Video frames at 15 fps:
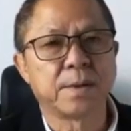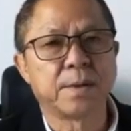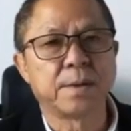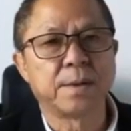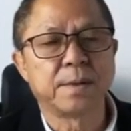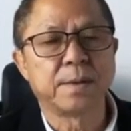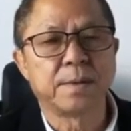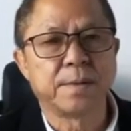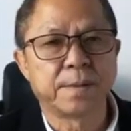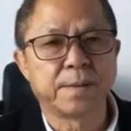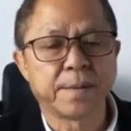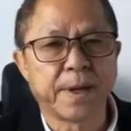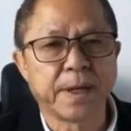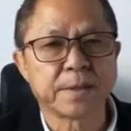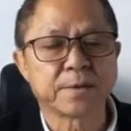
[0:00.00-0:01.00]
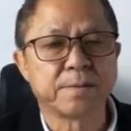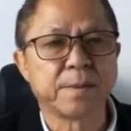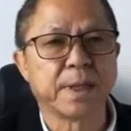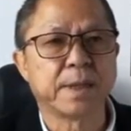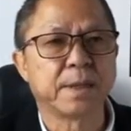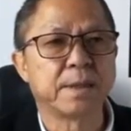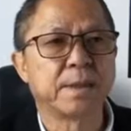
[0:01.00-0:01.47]
ถ้าทำผิดก็พร้อ
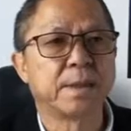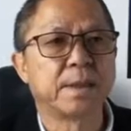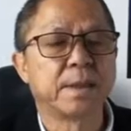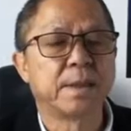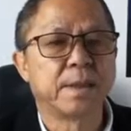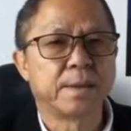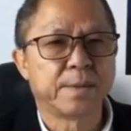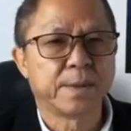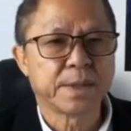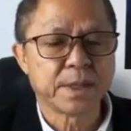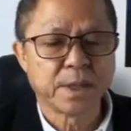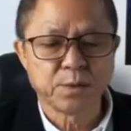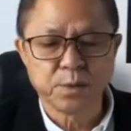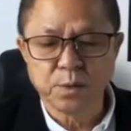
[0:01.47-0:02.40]
มรับผิดแต่เพียงผู้เดียว